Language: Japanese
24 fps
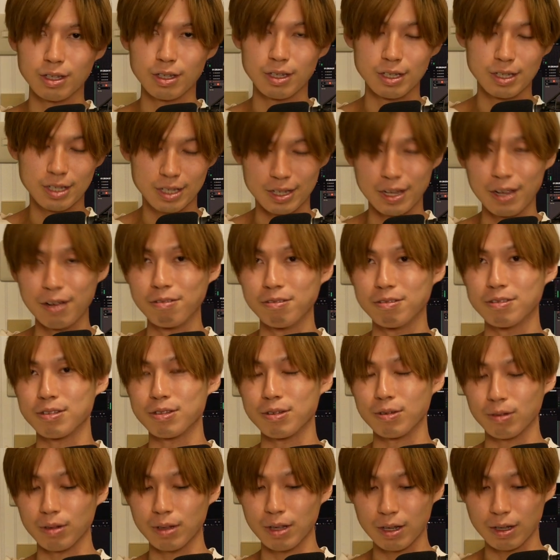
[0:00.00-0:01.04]
言ってるんで
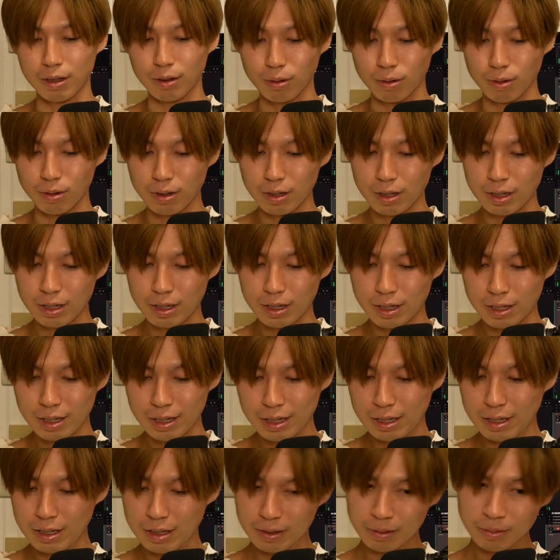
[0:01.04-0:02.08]
すよね。
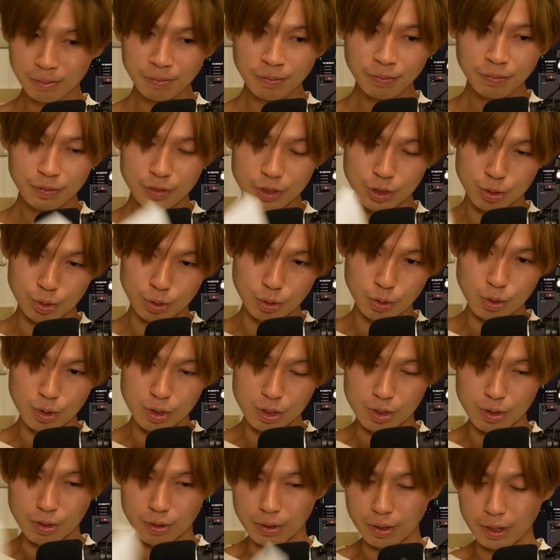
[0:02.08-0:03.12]
すごいで
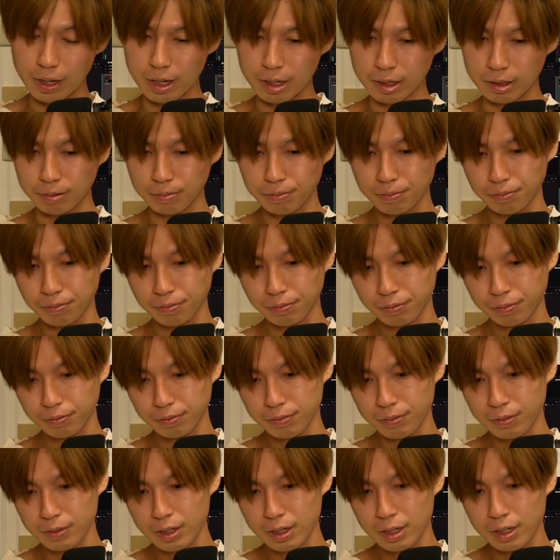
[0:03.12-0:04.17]
すよね。
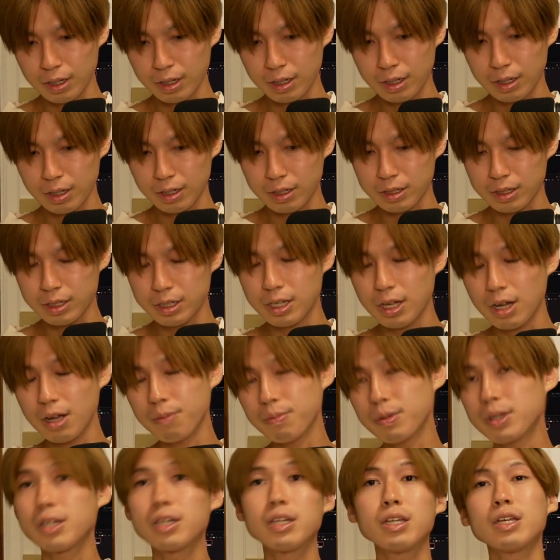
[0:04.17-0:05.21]
ちな
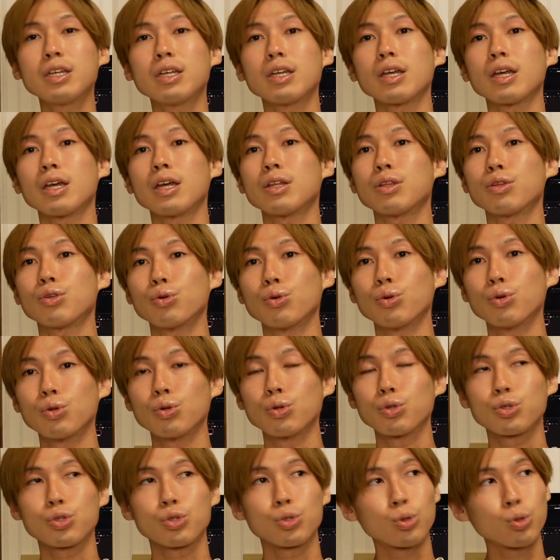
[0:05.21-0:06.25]
みに、えっと、
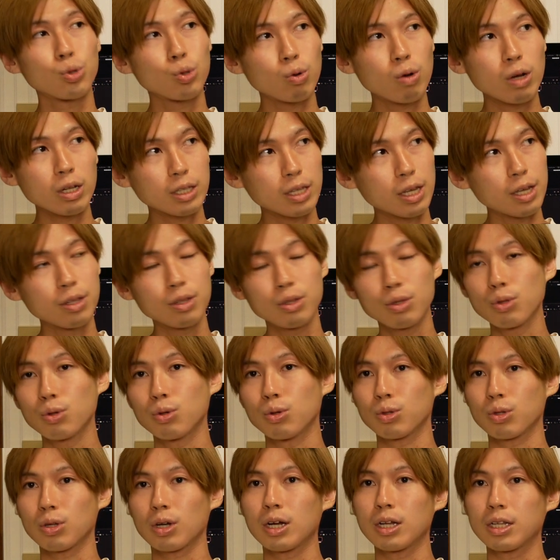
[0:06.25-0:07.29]
昭和天
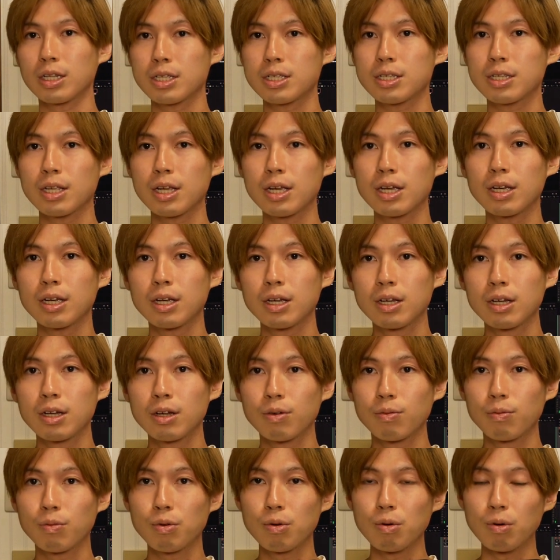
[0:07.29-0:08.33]
皇とかですね、
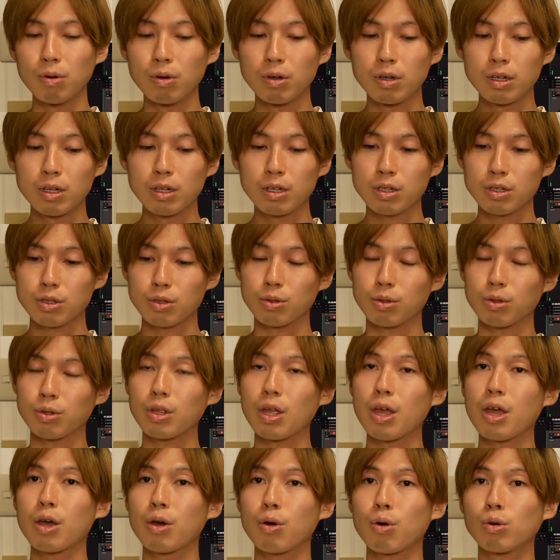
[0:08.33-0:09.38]
もう、その
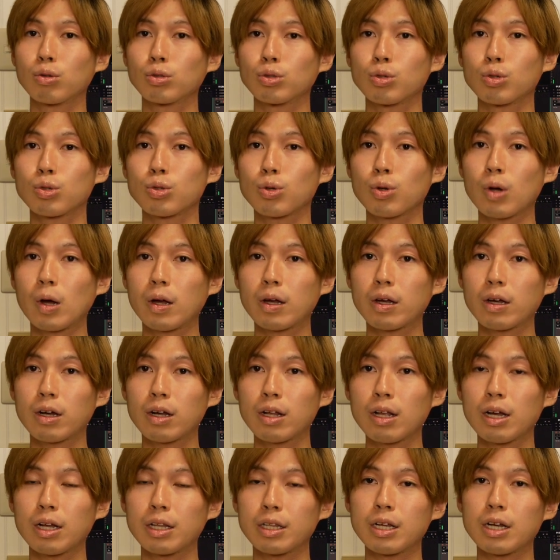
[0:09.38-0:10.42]
帝国図書館
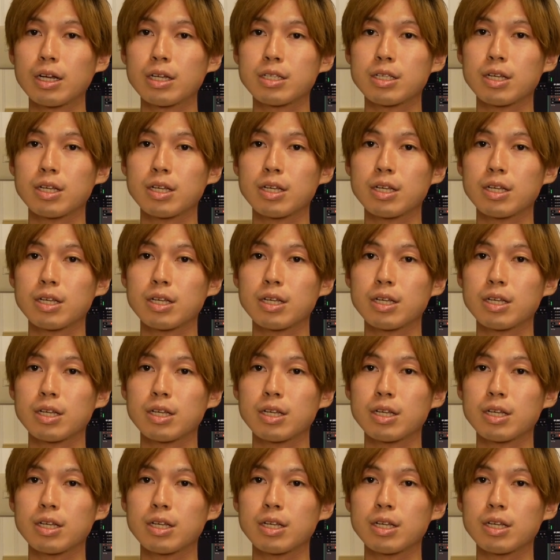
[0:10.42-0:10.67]
から何